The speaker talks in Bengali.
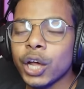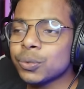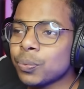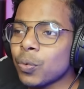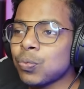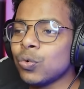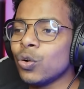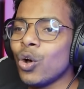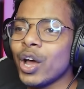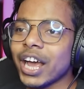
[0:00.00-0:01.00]
এ তো পুরো
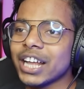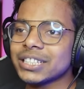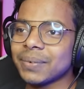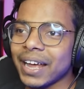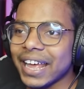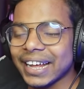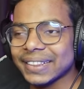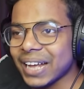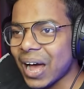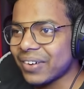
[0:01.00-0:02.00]
ভুল হয়ে গেছে ভাই এখান
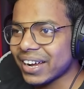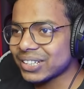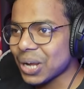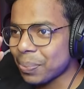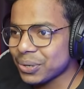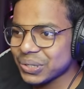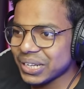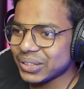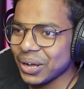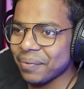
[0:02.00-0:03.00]
থেকে আমাকে সব কিছু
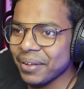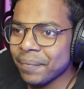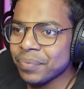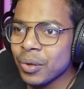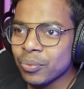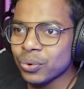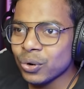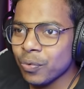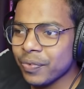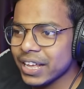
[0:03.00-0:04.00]
নিতে হবে
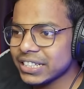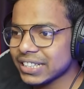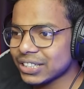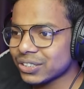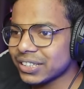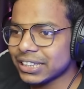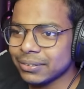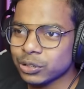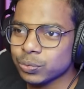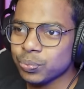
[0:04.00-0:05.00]
ফুলও পেয়েছি তার সঙ্গে দেখতে
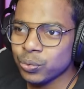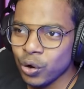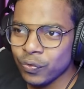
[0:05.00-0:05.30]
পাচ্ছ পুরো